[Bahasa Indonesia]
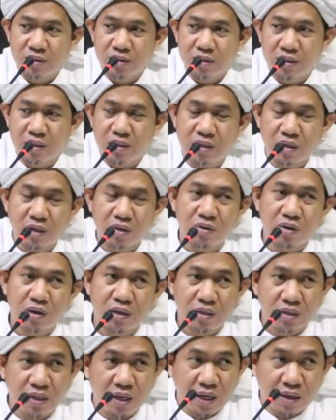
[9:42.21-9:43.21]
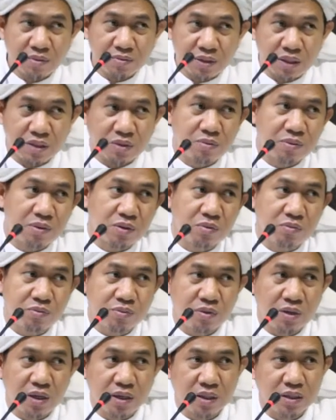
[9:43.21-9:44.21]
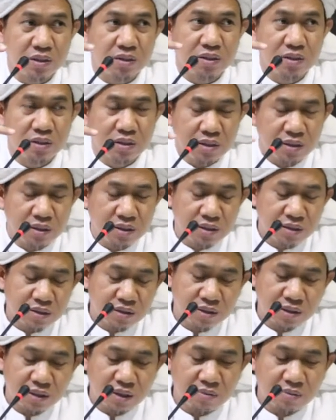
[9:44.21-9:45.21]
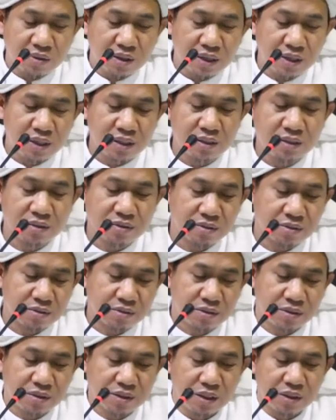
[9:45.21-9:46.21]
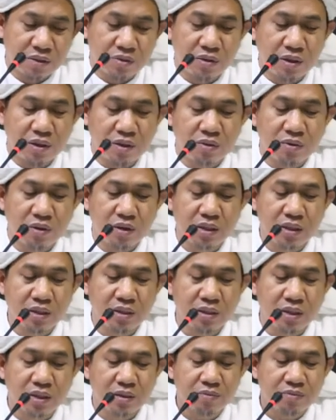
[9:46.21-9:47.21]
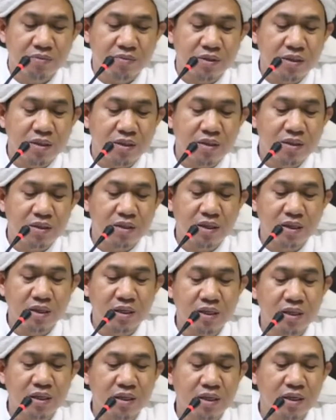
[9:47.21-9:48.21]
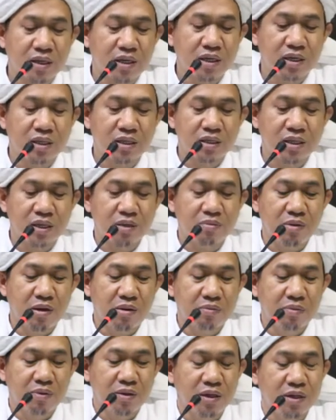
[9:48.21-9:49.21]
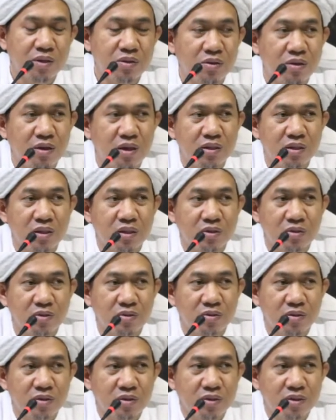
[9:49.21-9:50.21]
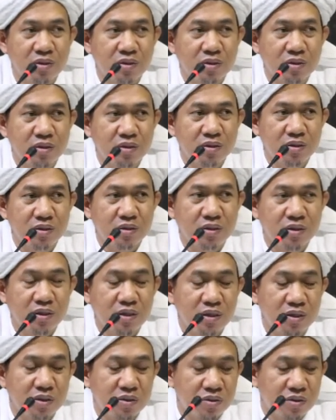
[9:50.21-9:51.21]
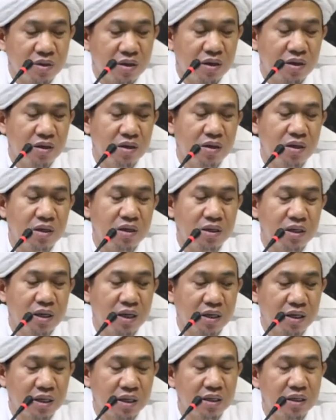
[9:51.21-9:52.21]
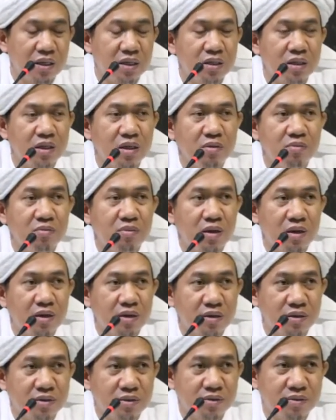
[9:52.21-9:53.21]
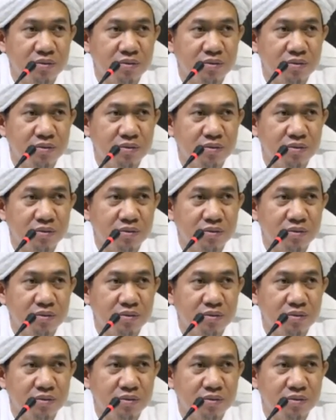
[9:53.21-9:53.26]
Jadi kalau dalam satu perkumpulan yang jamaah itu ada walinya. Nah kira-kira diterima apa enggak sholat itu? Insya Allah yakin diterima.